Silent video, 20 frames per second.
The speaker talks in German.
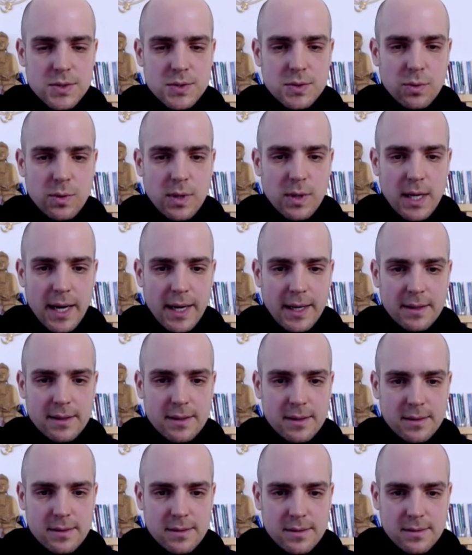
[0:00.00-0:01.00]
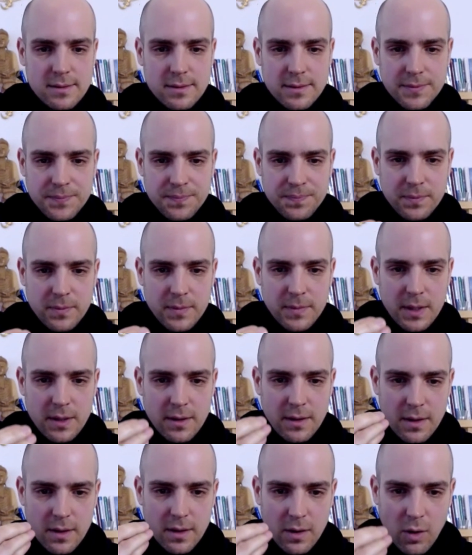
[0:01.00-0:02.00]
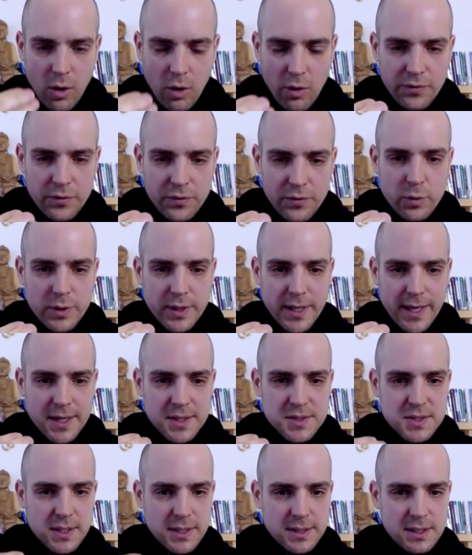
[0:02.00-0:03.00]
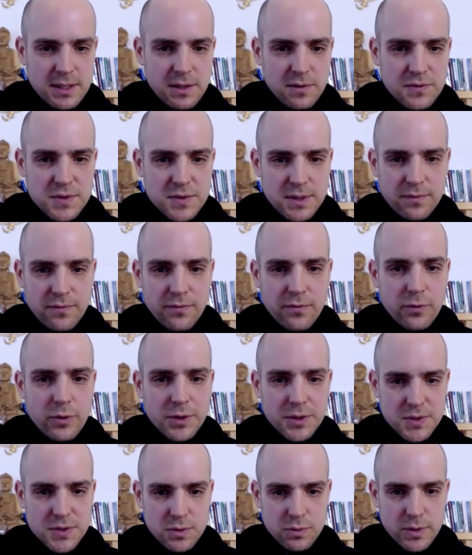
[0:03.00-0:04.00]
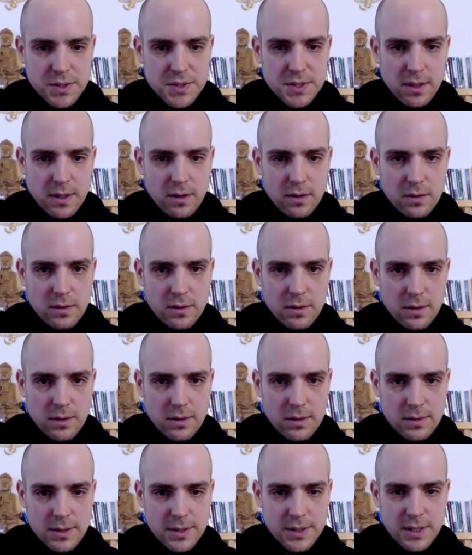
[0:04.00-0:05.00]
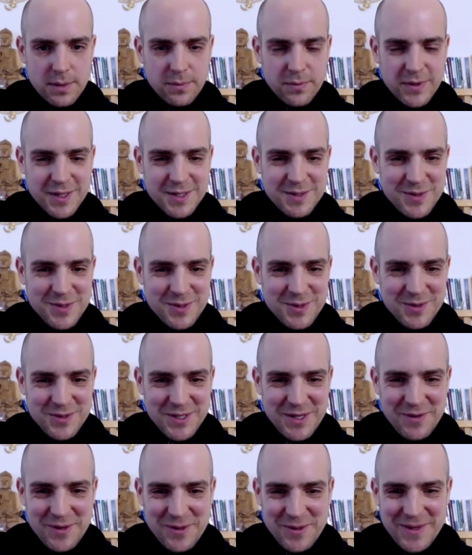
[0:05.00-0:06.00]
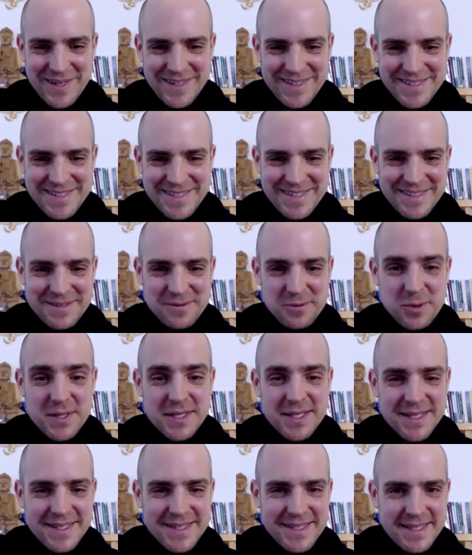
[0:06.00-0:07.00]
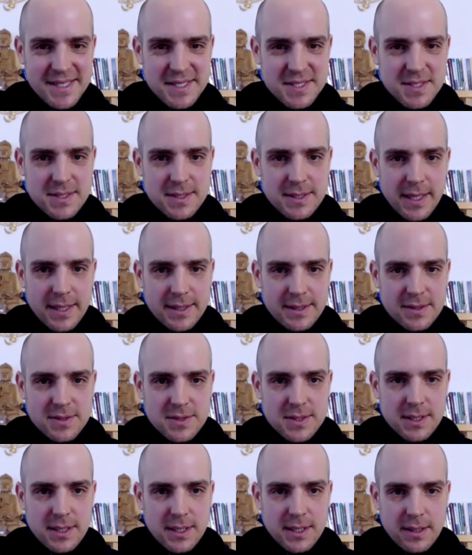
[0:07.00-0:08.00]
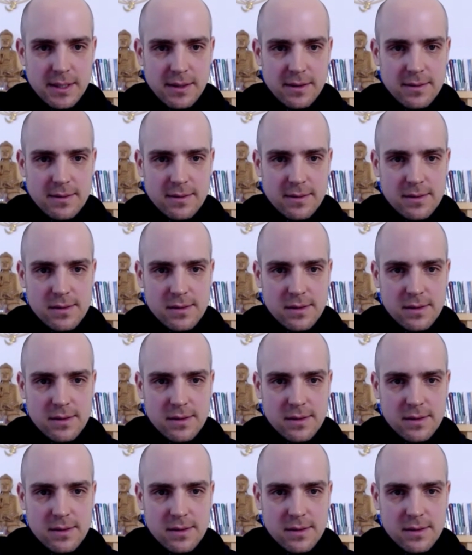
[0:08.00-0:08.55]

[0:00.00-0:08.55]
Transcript: Solange Hoffnung und Angst aktiv sind, würdigst du das auch, indem das, was Stefan auch gerade gesagt hat, du integrierst es direkt ins Training.